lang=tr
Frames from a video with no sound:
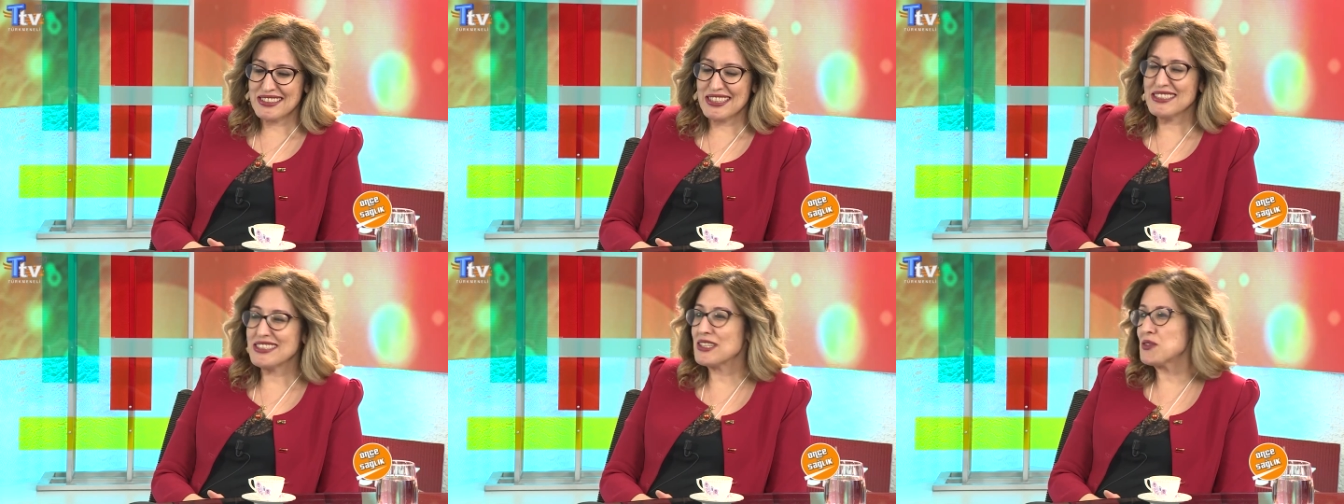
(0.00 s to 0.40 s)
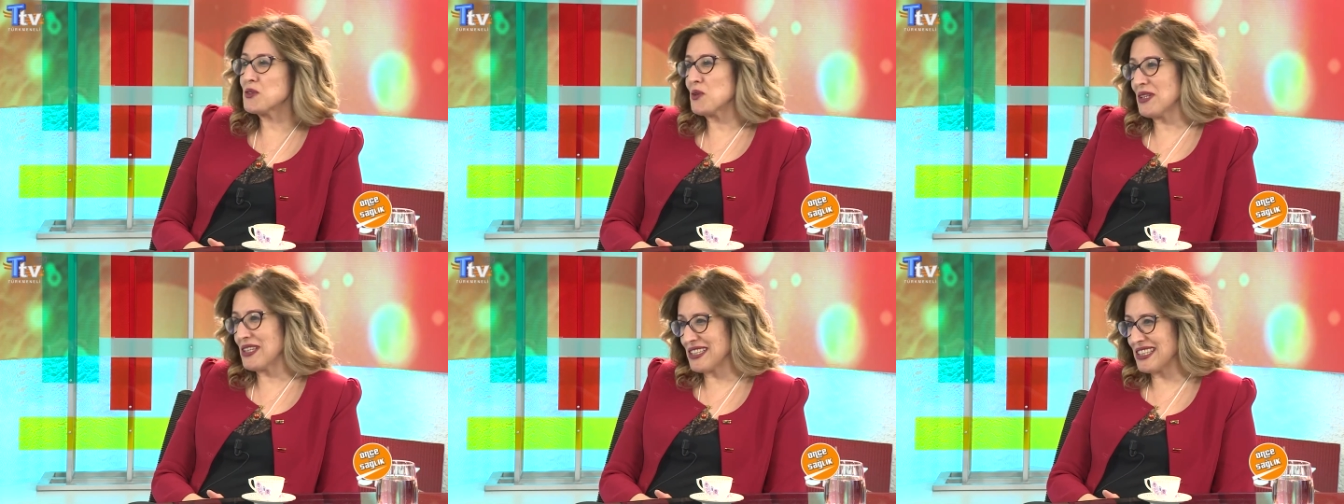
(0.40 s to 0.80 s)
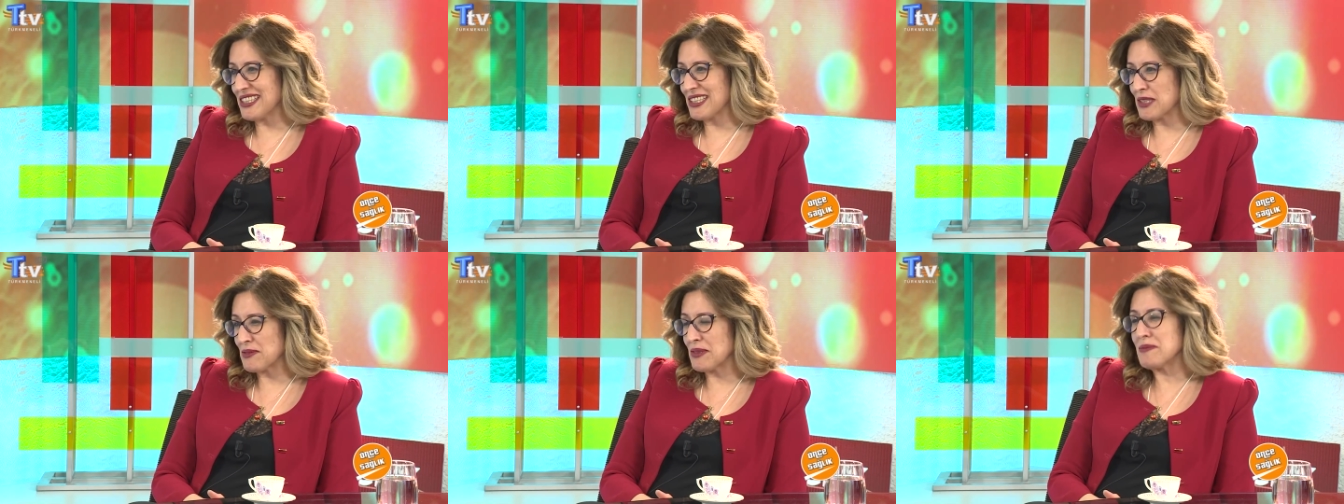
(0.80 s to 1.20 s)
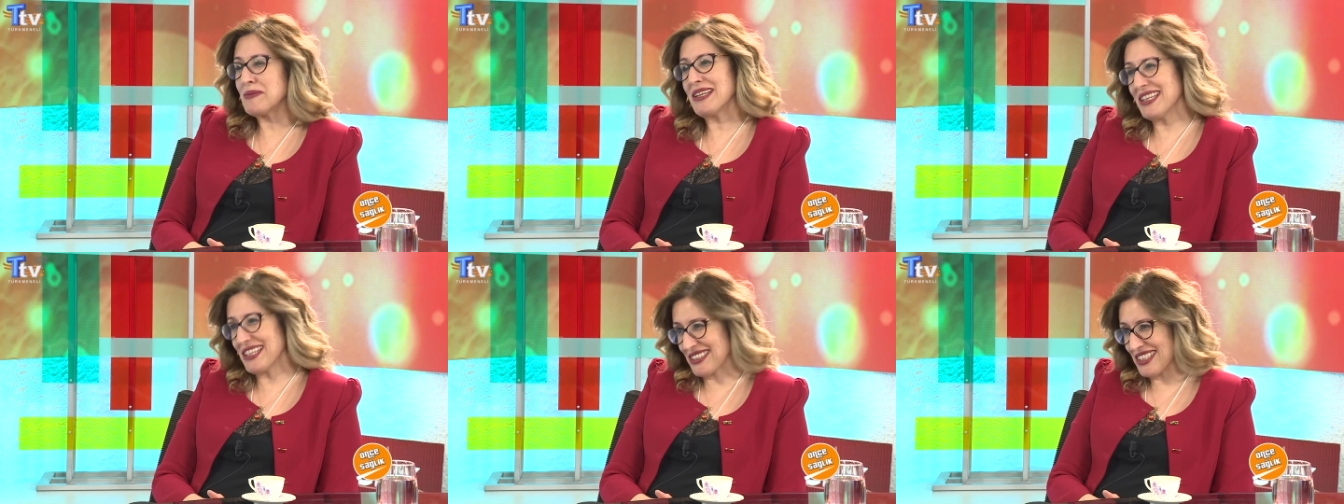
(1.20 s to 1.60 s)
senin de söylediğin
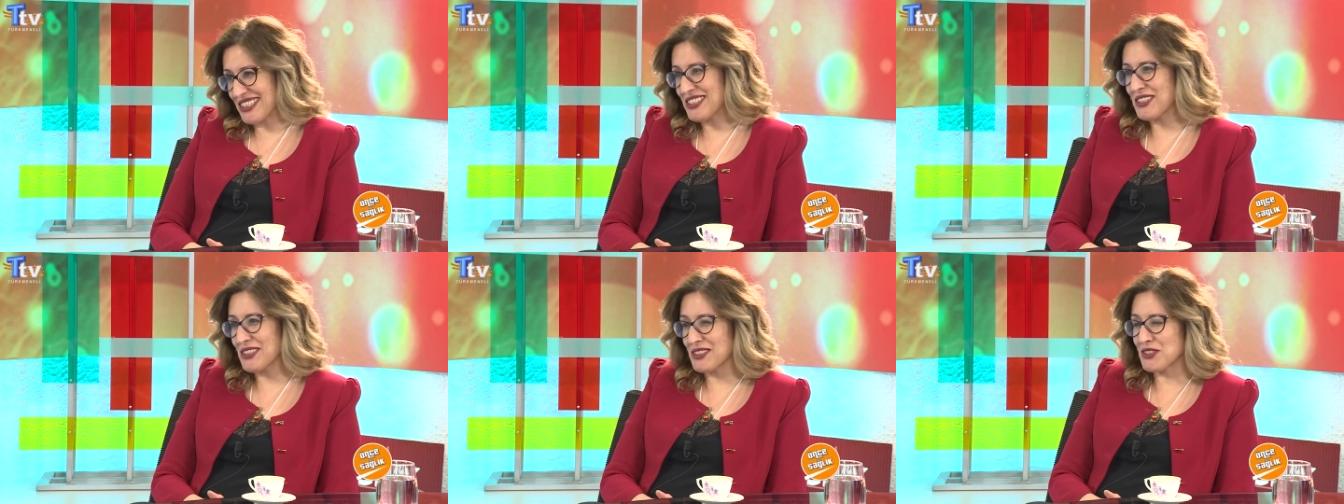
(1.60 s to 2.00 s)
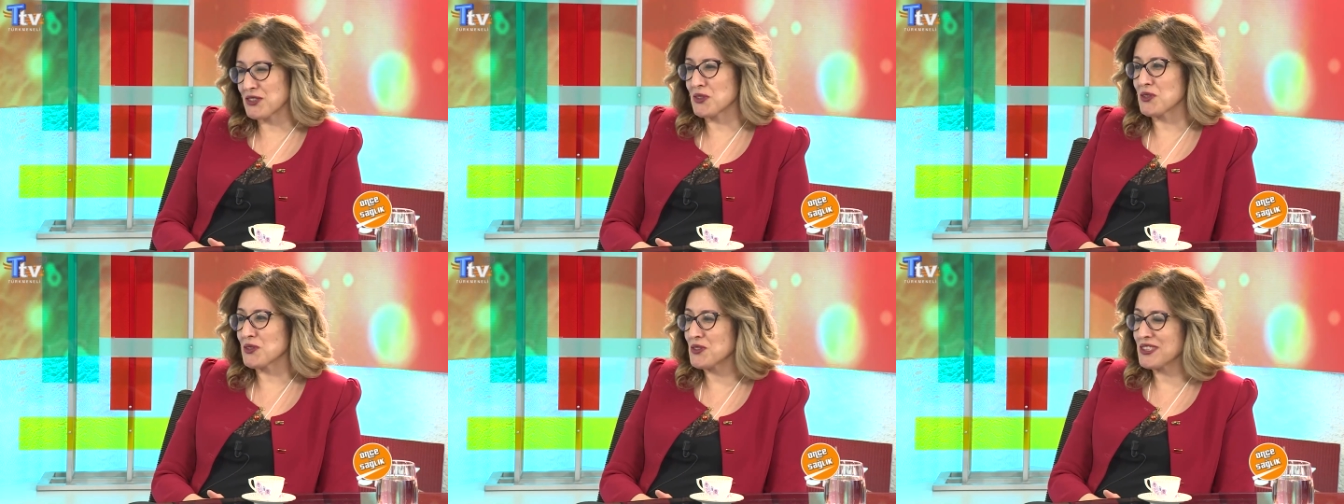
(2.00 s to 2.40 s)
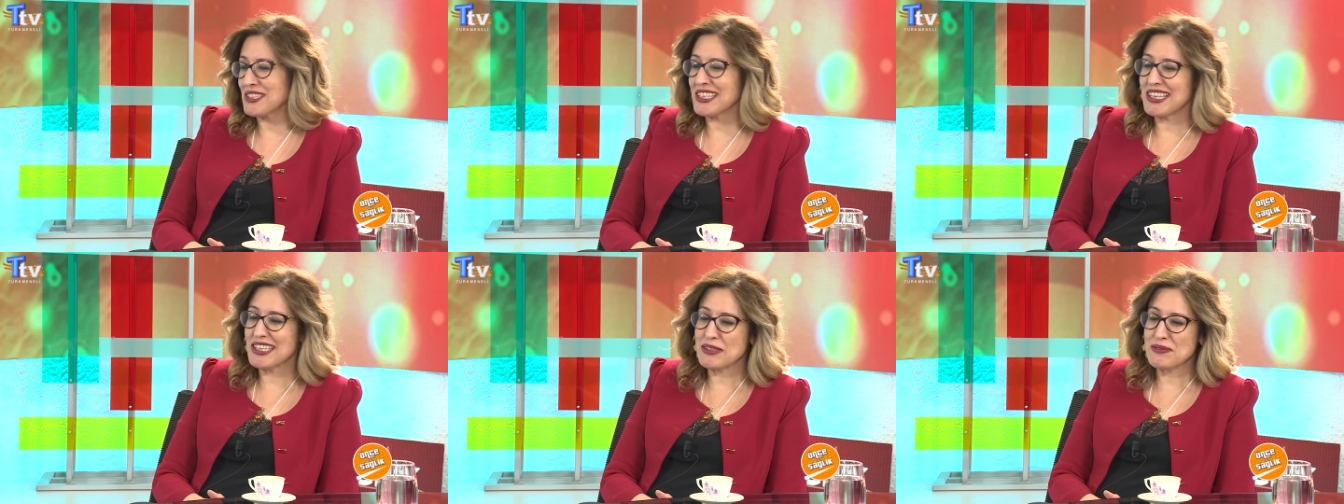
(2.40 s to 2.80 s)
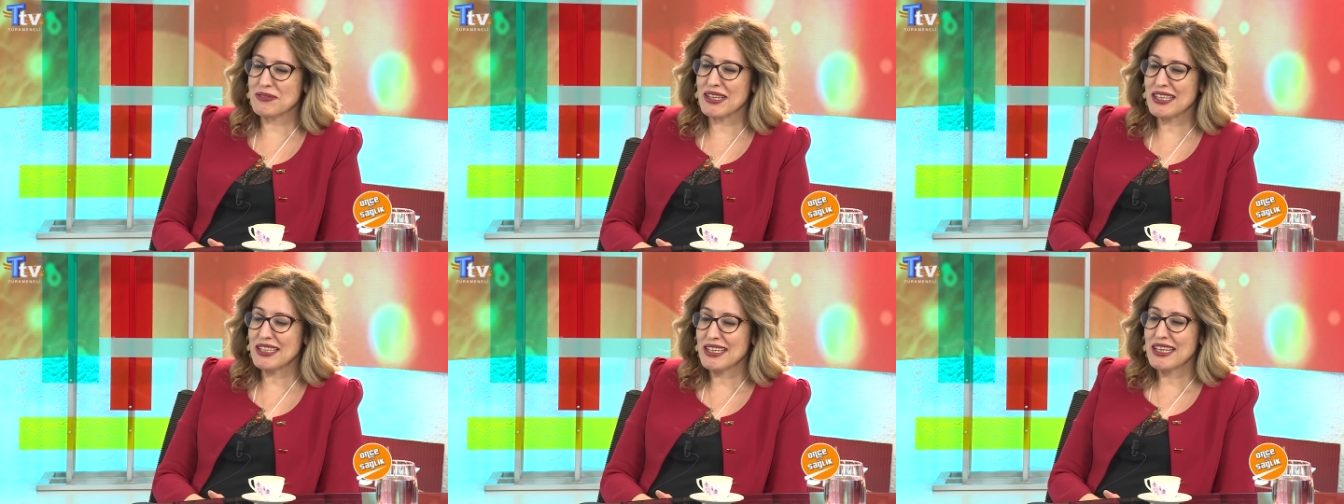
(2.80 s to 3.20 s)
gibi birlikte çalışıyoruz
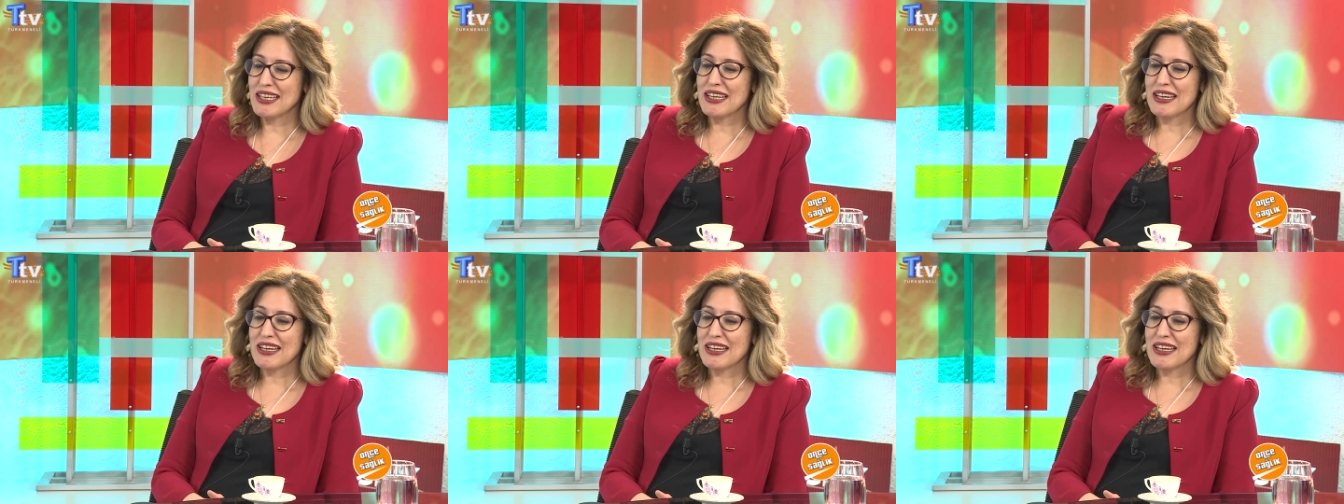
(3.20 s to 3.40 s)
keyifle.